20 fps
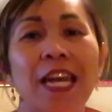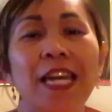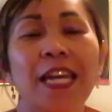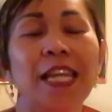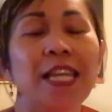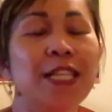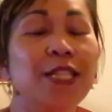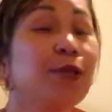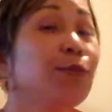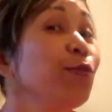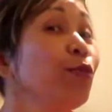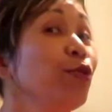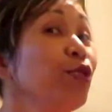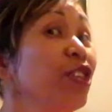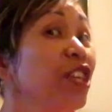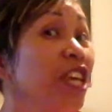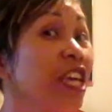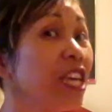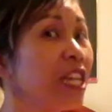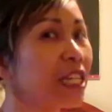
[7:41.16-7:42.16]

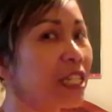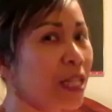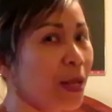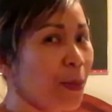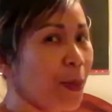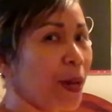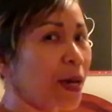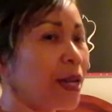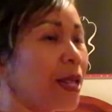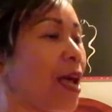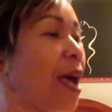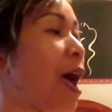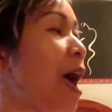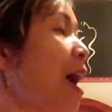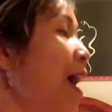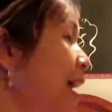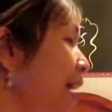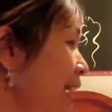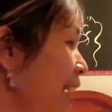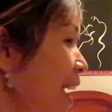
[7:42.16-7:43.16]
disembunyiin sama dia
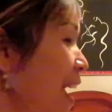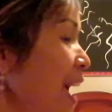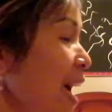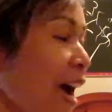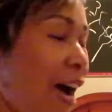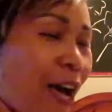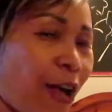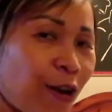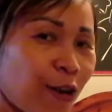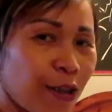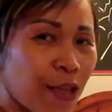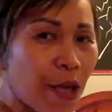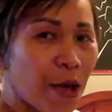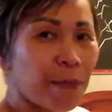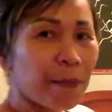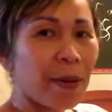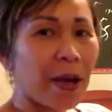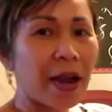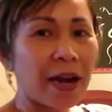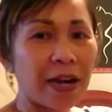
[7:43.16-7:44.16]
kalau yang
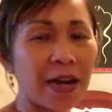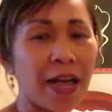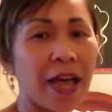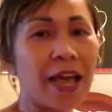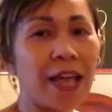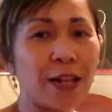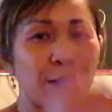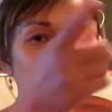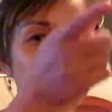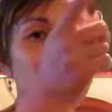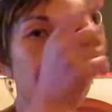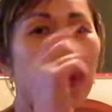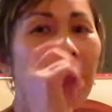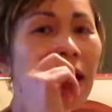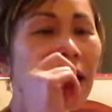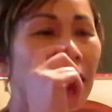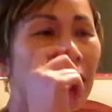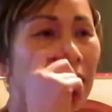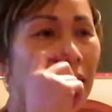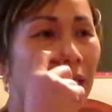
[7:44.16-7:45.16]
panda itu
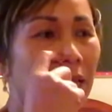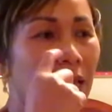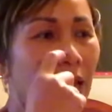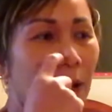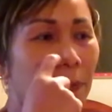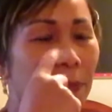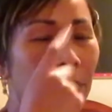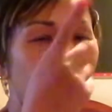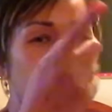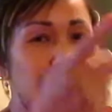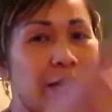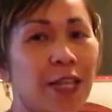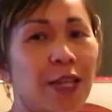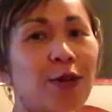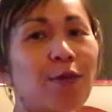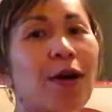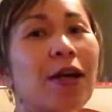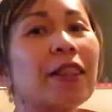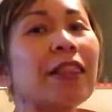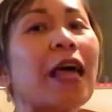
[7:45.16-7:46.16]
panda di apa di
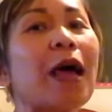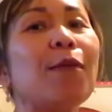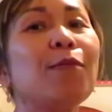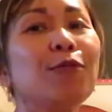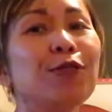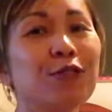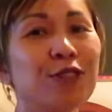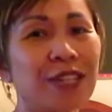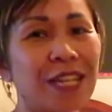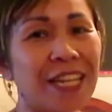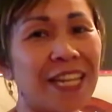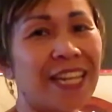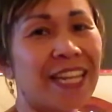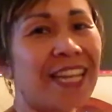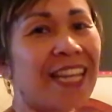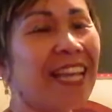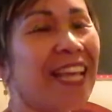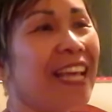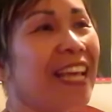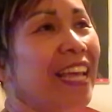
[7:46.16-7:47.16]
ruang kamu di,
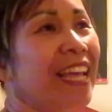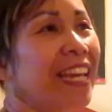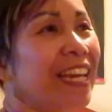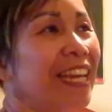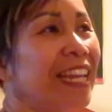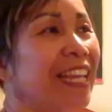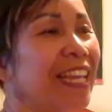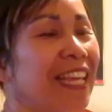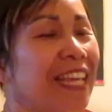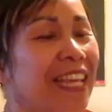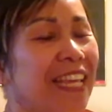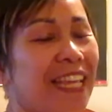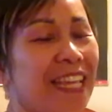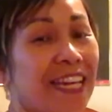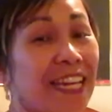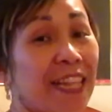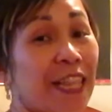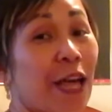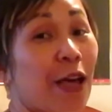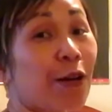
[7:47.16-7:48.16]
di
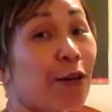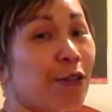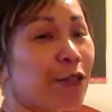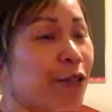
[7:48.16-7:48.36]
ditaruh